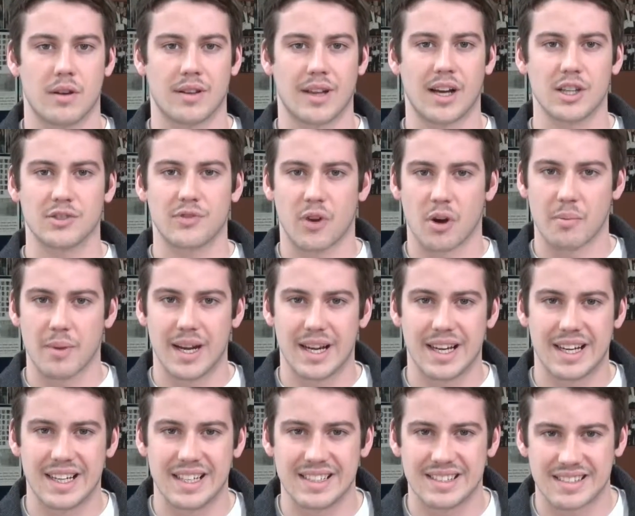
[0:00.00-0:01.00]
transformé
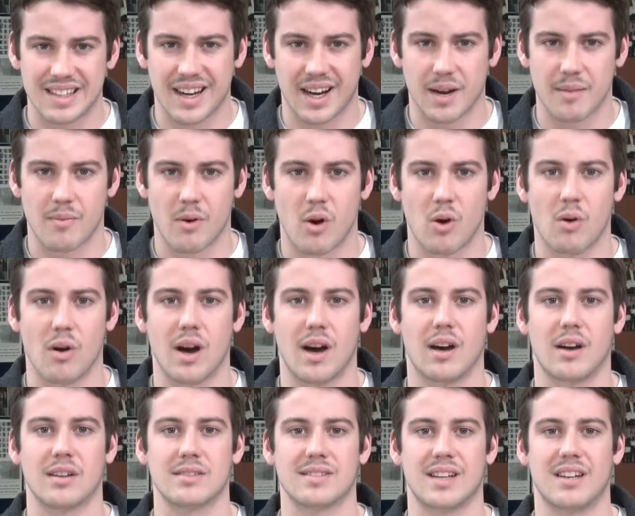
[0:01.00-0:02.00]
l'église Saint-Raymond
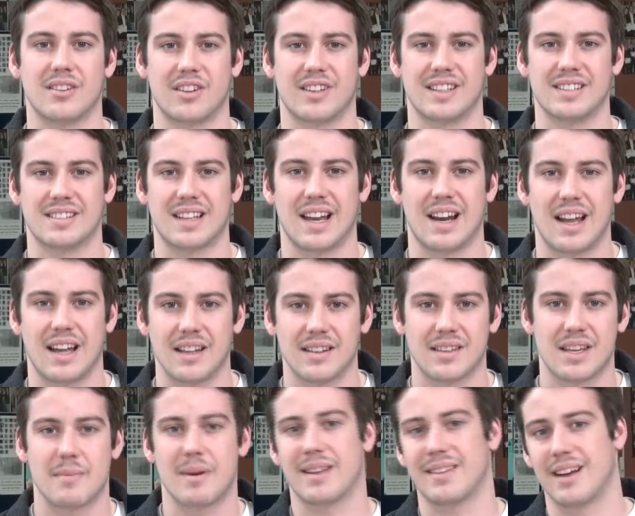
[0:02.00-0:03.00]
en centre d'escalade,
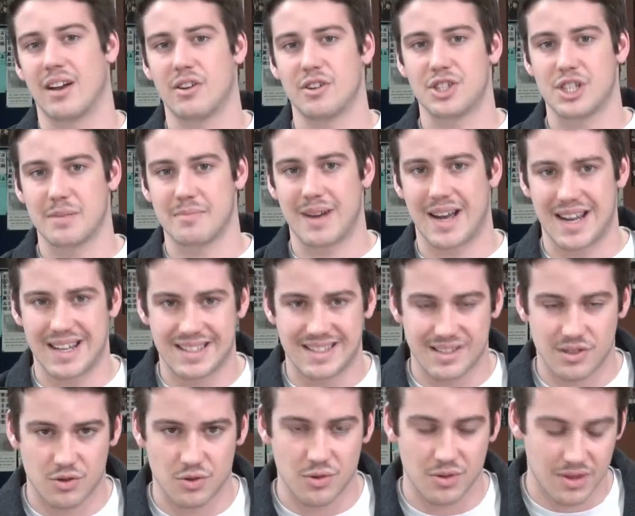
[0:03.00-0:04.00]
qui est maintenant le gym
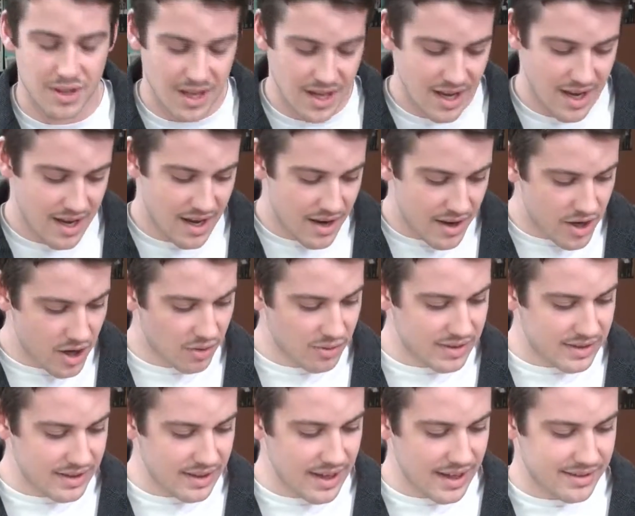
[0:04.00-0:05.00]
Altitude. Il y a
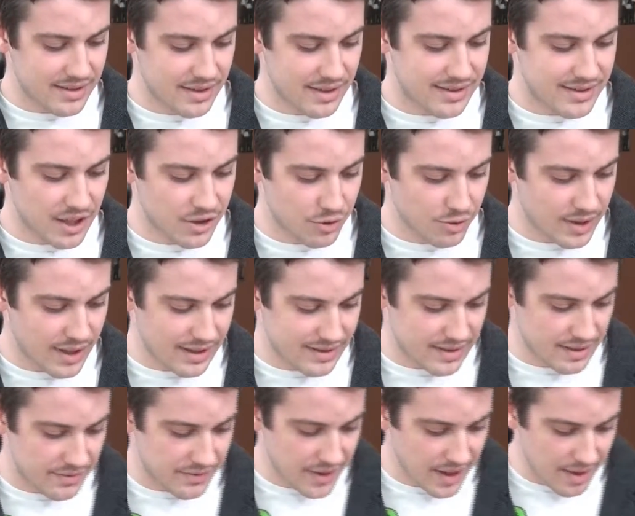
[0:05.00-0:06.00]
aussi, qui s'ajoute à
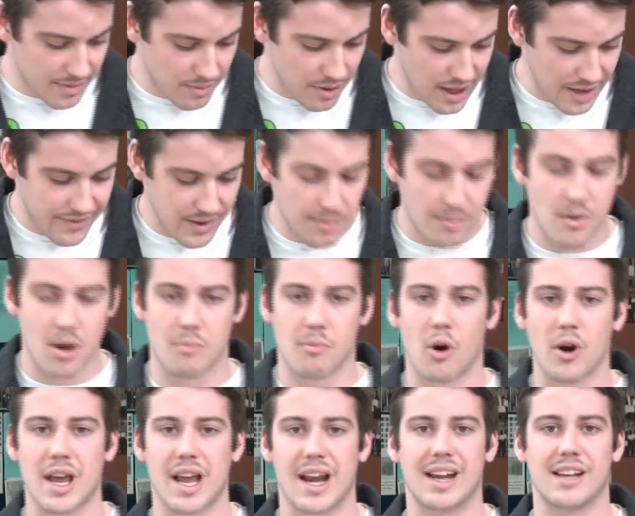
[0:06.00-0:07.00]
cette firme, la firme
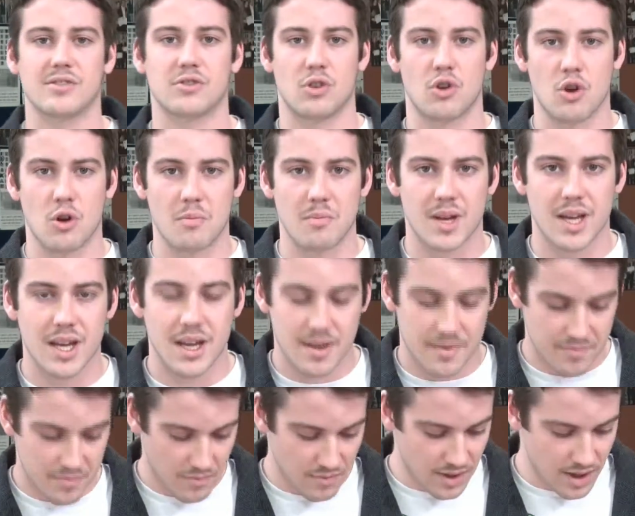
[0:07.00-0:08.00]
montréalaise Lemay,
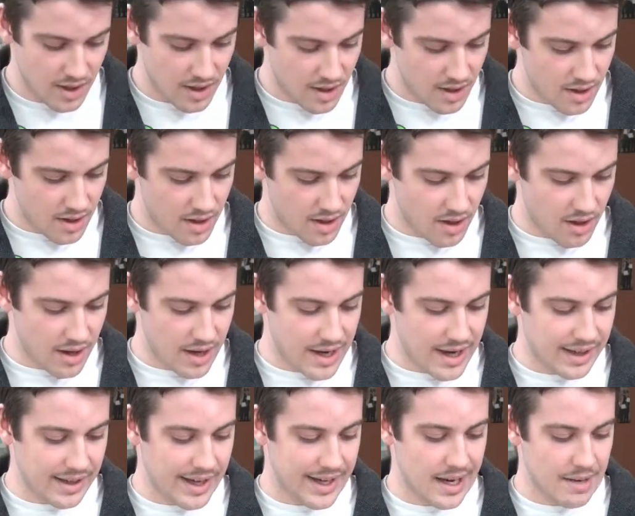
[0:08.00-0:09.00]

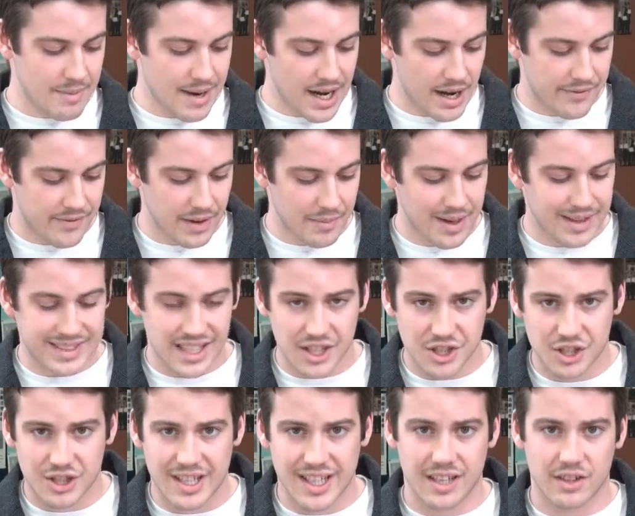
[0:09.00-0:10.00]
et également la firme Les
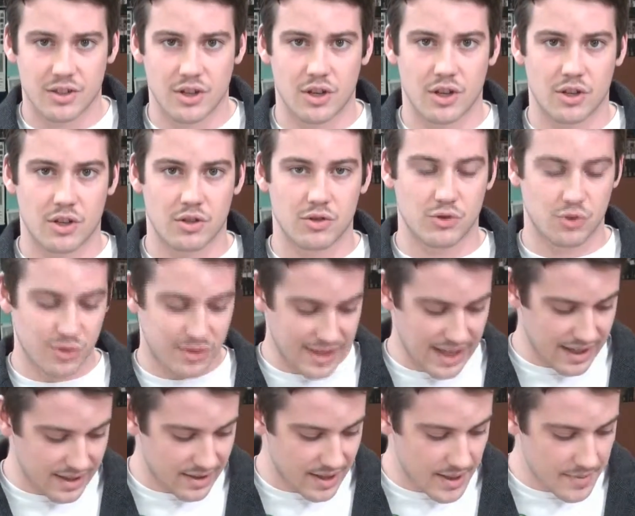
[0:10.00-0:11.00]
Architectes du
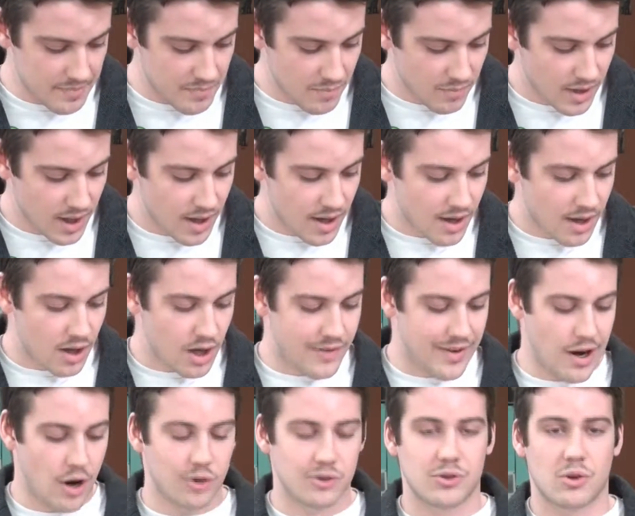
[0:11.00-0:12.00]
Saguenay. La
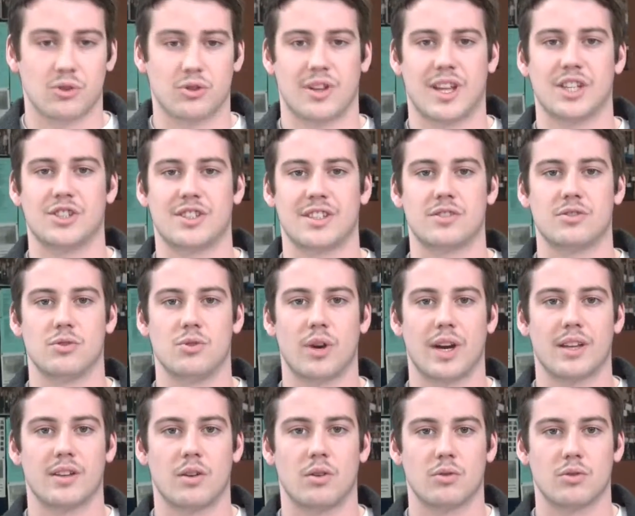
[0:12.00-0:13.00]
valeur du contrat d'architecture
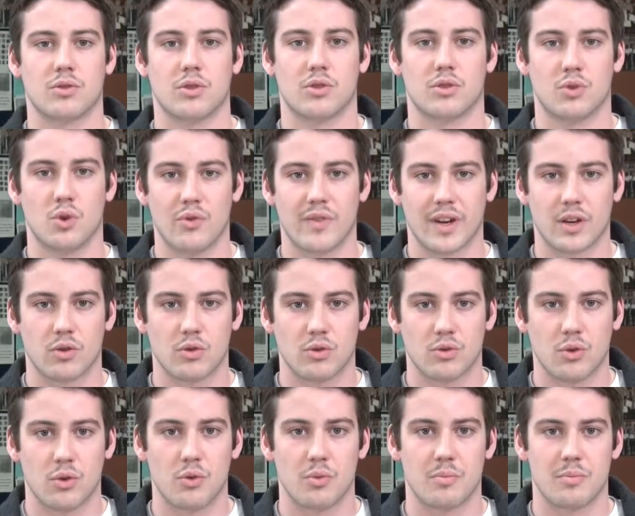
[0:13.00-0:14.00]
est donc de
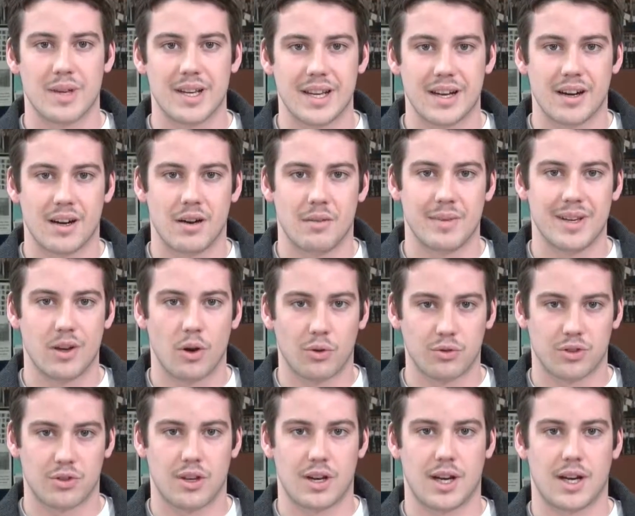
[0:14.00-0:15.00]
2,2 millions
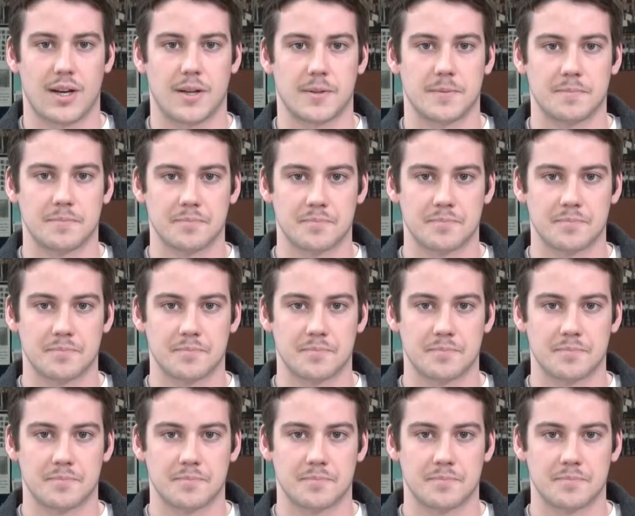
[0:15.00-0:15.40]
de dollars.